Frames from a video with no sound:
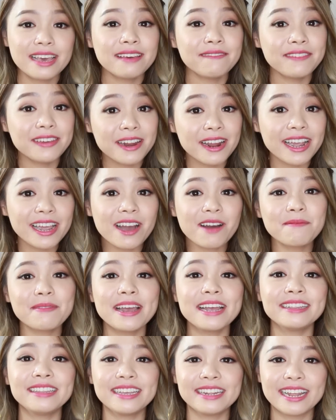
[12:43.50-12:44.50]
Video ngày hôm
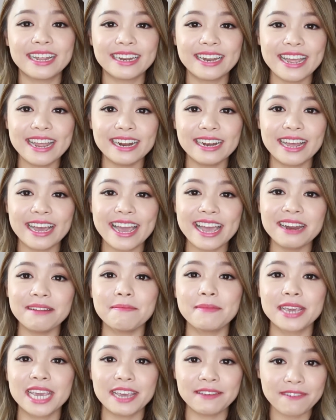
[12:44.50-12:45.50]
nay thì đến đây là hết
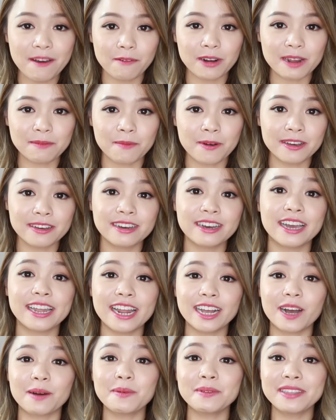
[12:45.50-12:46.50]
Mình hy vọng là mọi người
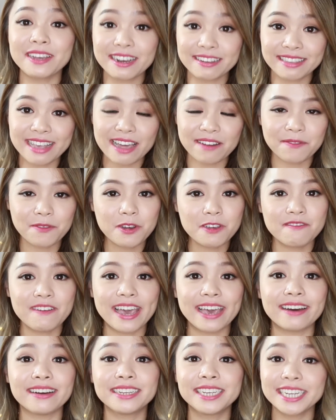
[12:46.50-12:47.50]
đã có một thời gian vui
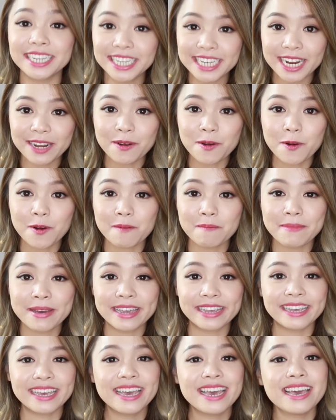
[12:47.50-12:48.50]
vẻ ở trên channel của
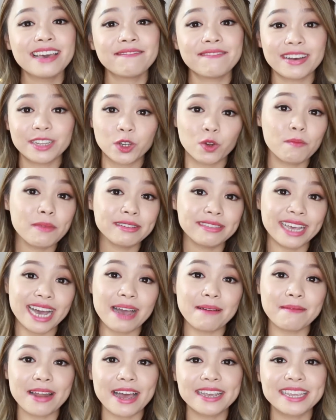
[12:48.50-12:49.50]
mình Và chúng mình sẽ
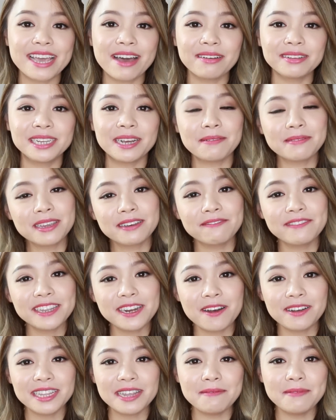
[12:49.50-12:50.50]
gặp lại nhau trong những
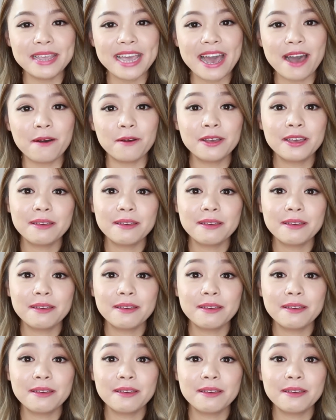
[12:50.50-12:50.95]
video tiếp theo